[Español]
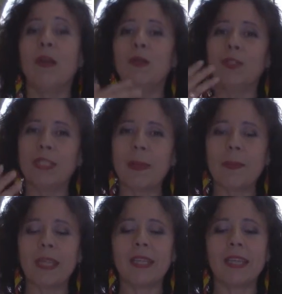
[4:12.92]

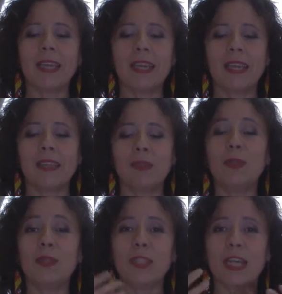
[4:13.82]
Justamente
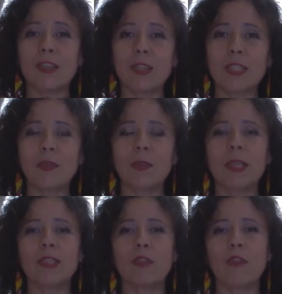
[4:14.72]
unos años
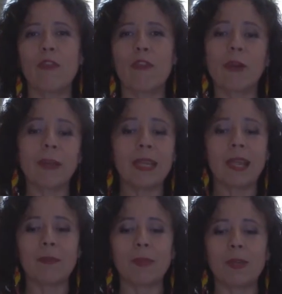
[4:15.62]
después, un
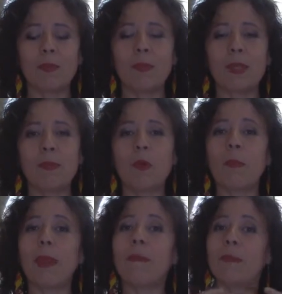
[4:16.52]
familiar me primo,
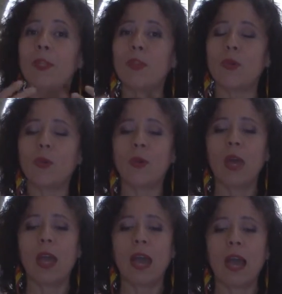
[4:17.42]
me invitó
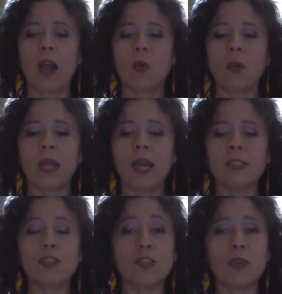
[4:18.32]
a
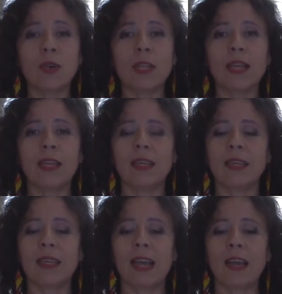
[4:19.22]
una zona
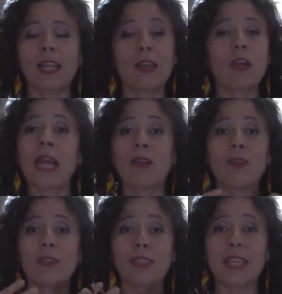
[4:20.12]
eh, a que la
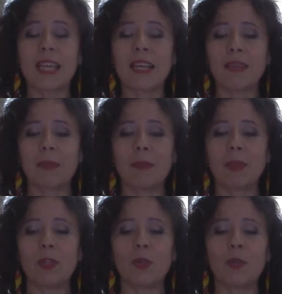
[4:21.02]
conociera, me
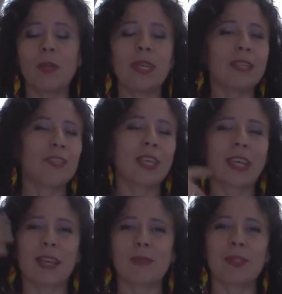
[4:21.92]
invitó y que nos
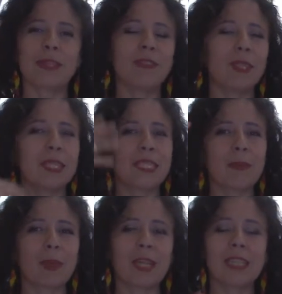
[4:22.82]
quedáramos el fin de
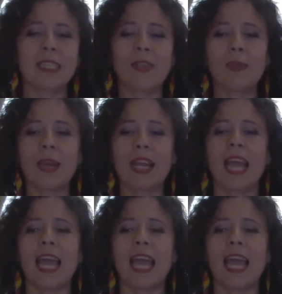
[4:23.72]
semana en ese lugar